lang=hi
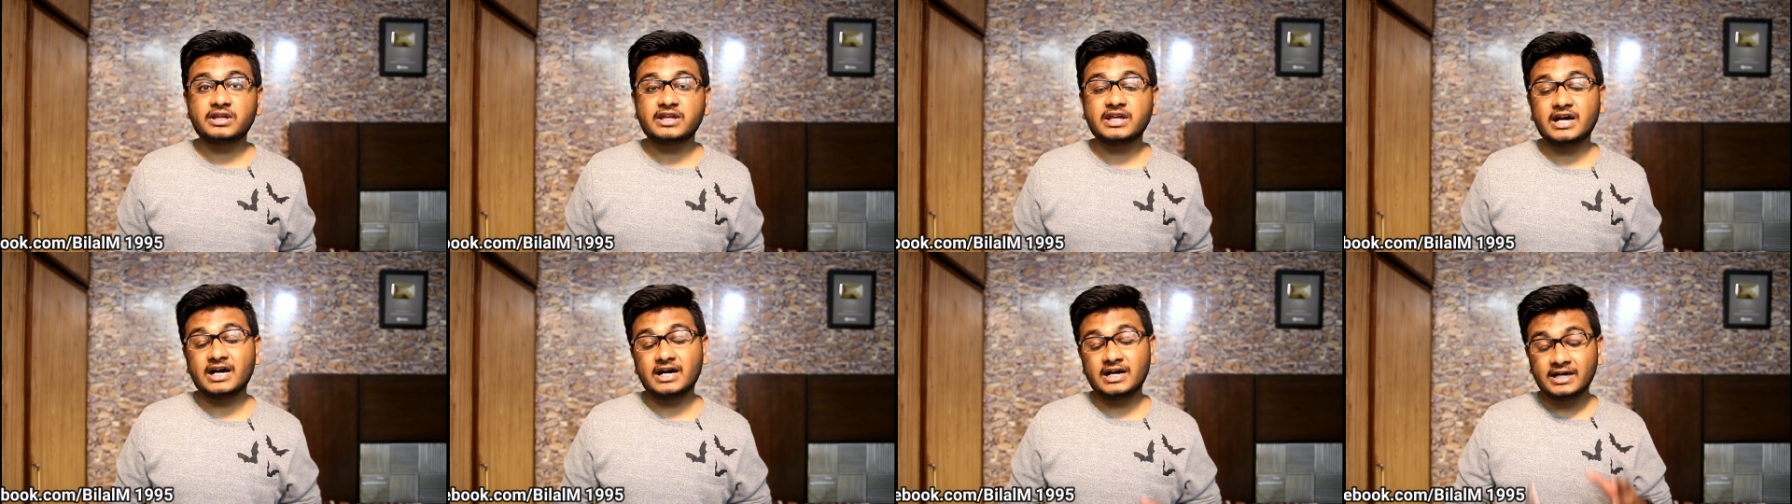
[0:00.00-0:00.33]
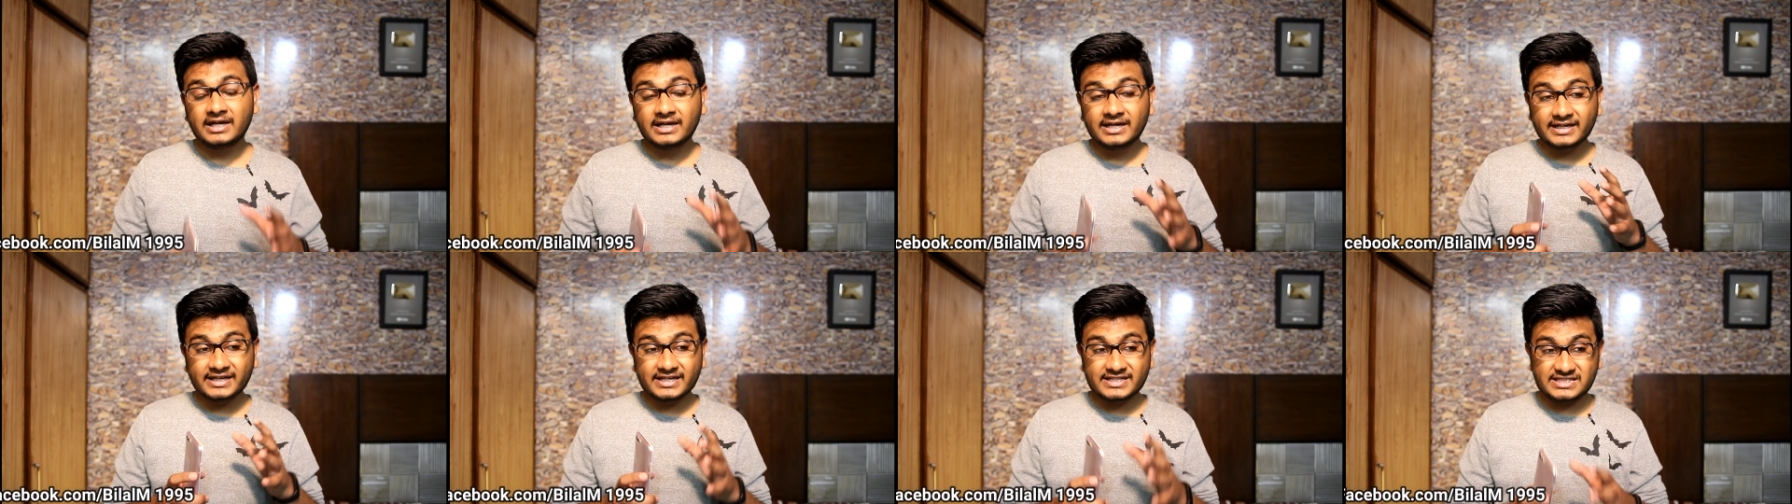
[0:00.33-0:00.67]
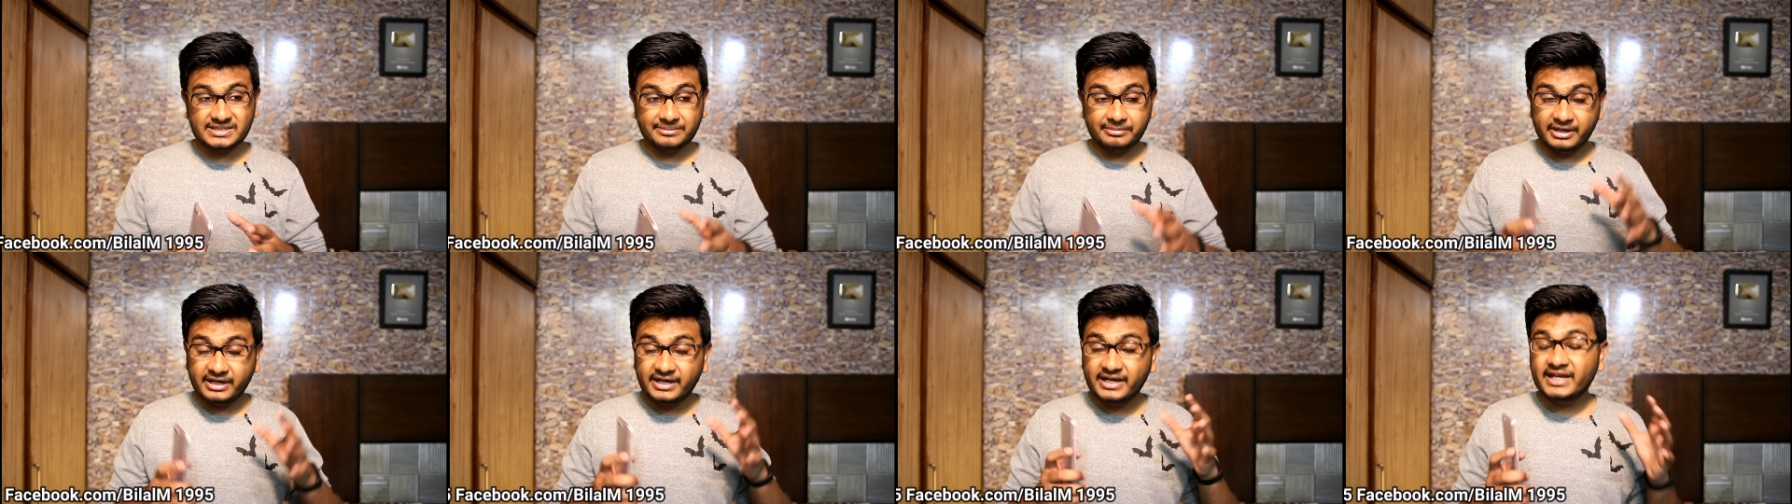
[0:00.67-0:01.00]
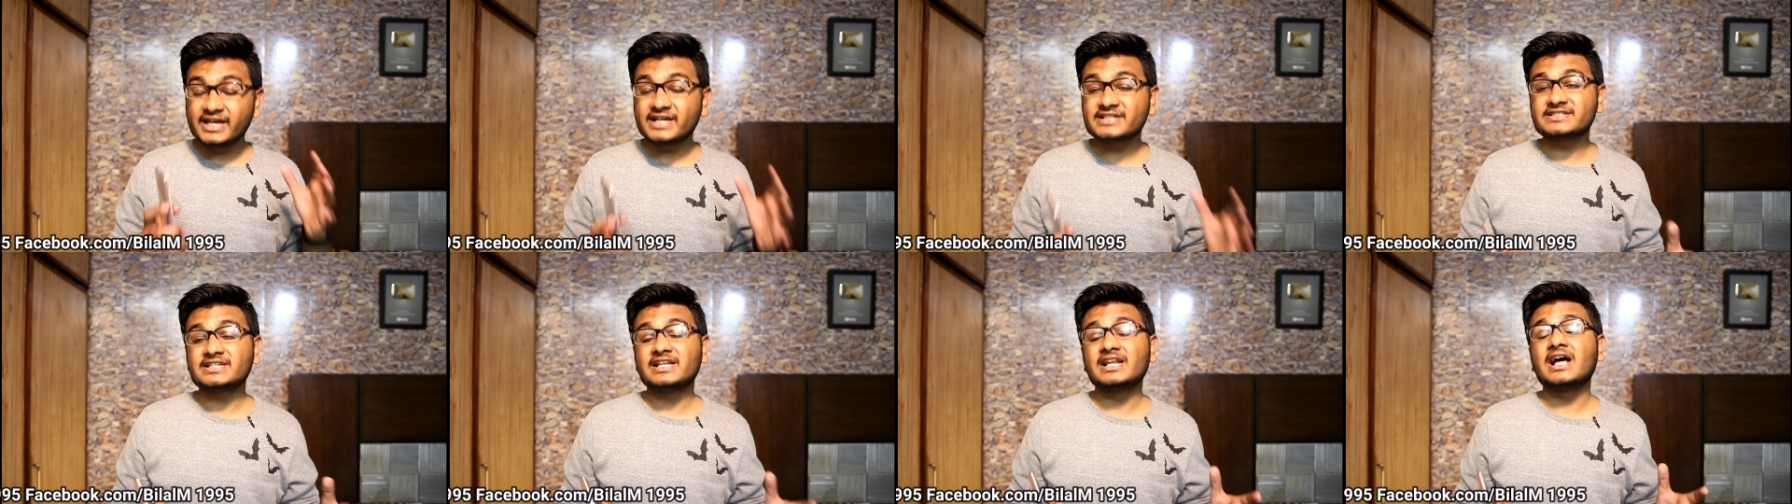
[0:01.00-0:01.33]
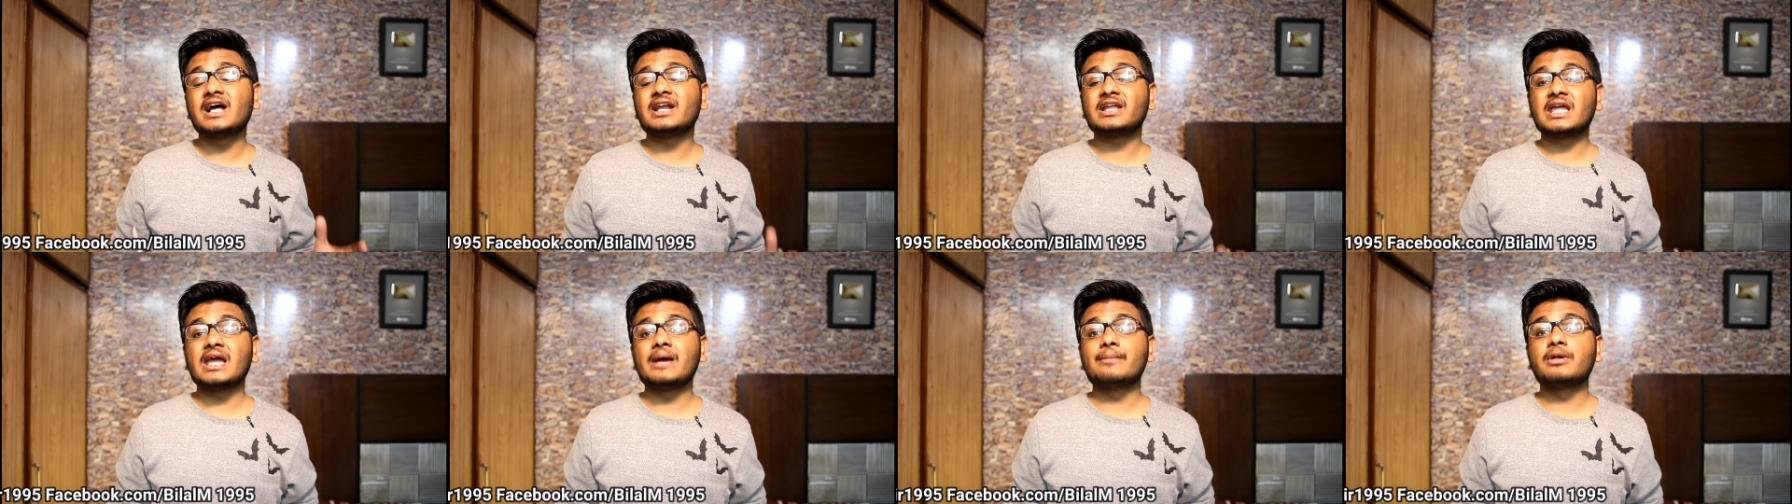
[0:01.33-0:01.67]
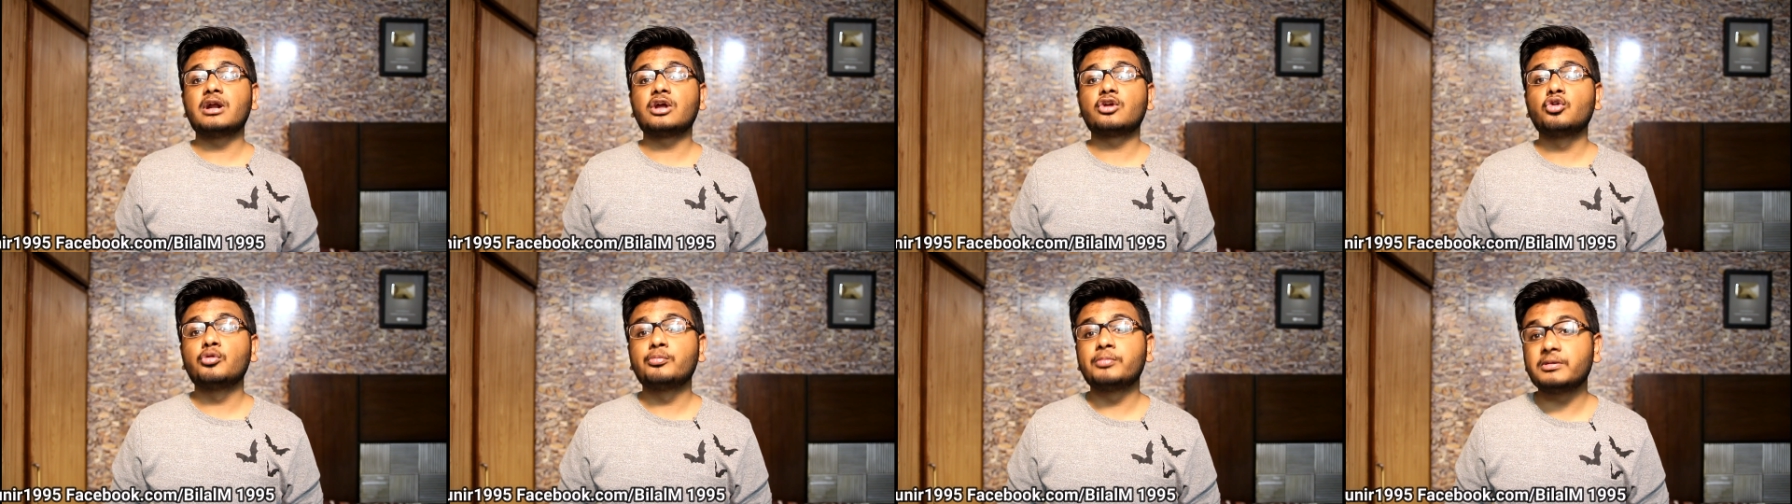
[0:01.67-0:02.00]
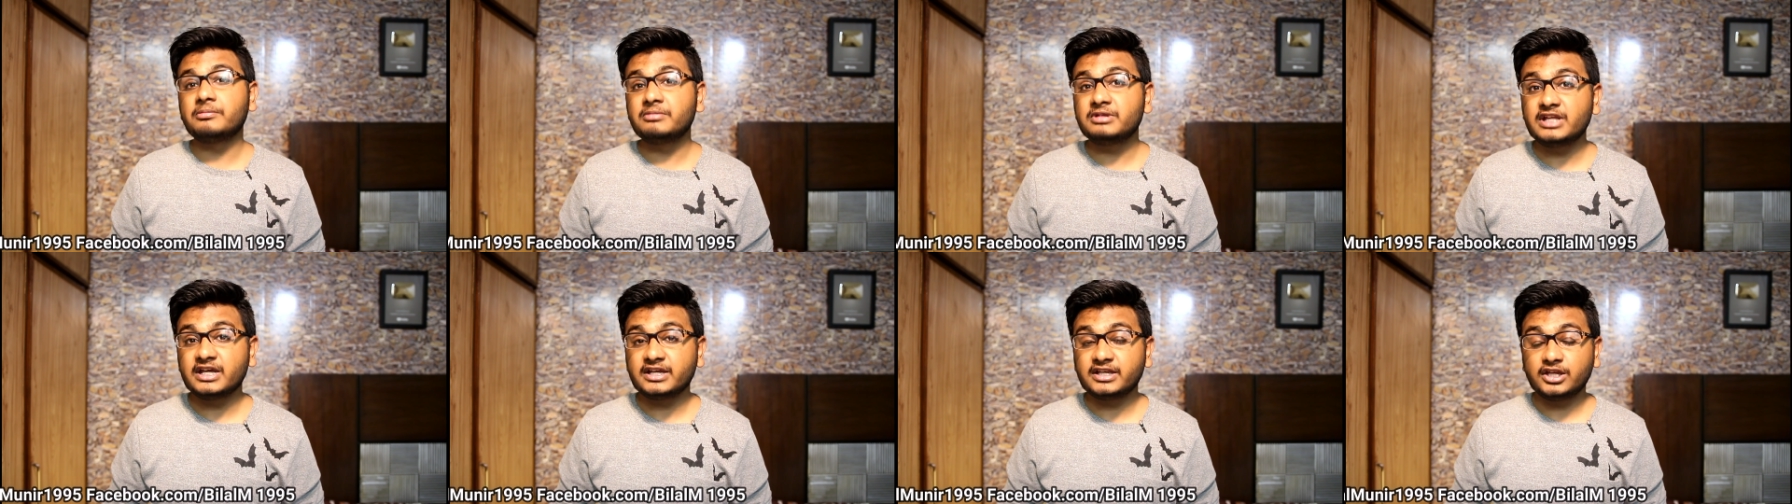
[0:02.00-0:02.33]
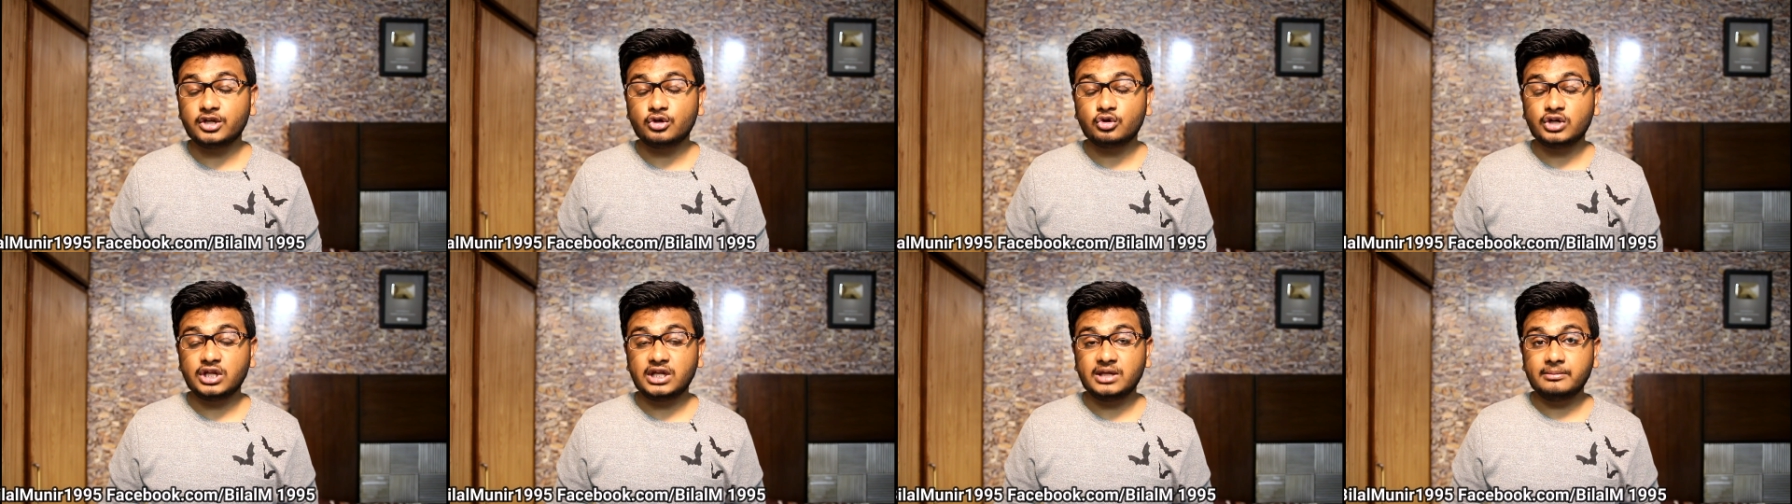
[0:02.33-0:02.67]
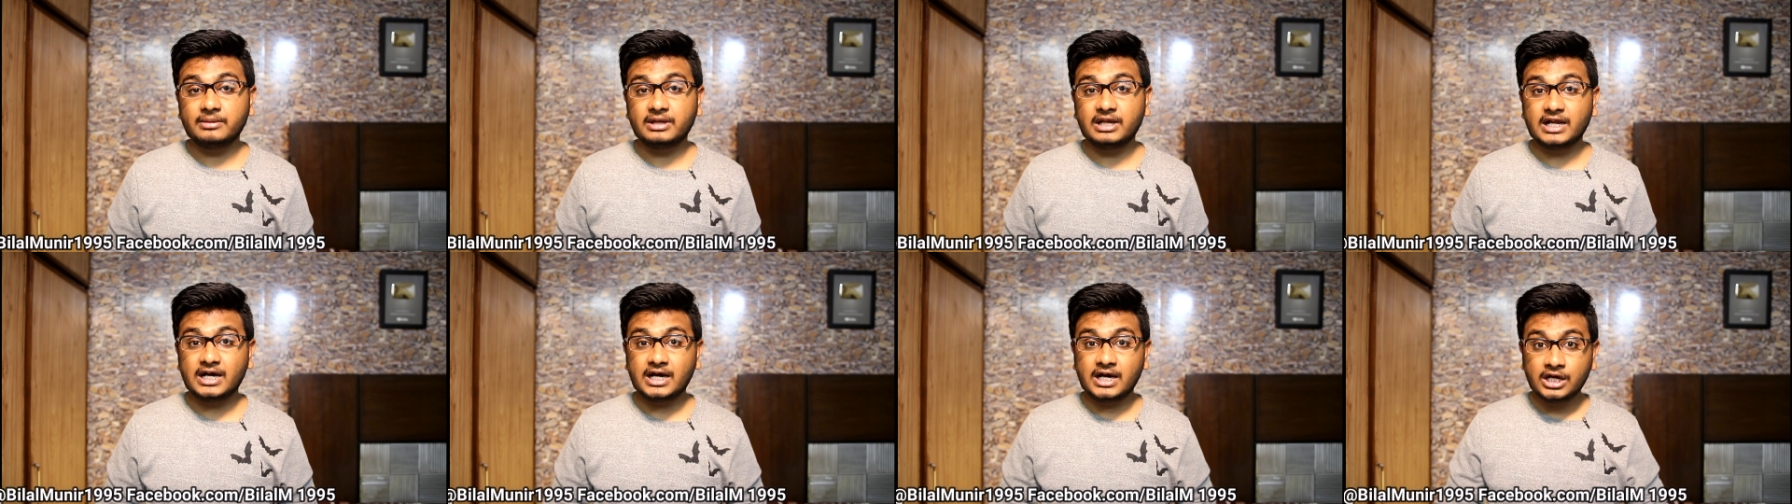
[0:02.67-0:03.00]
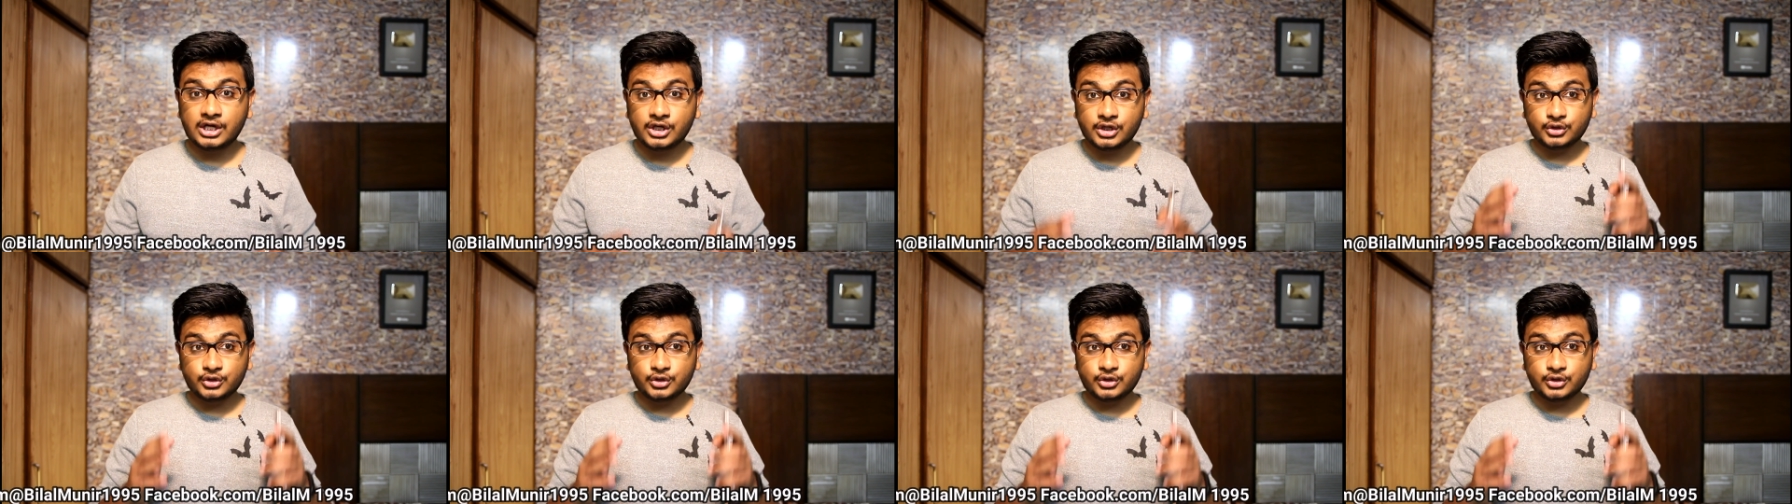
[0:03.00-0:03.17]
क्या किसी भी डीएसएलआर कैमरा के ऊपर भी देखने को नहीं मिला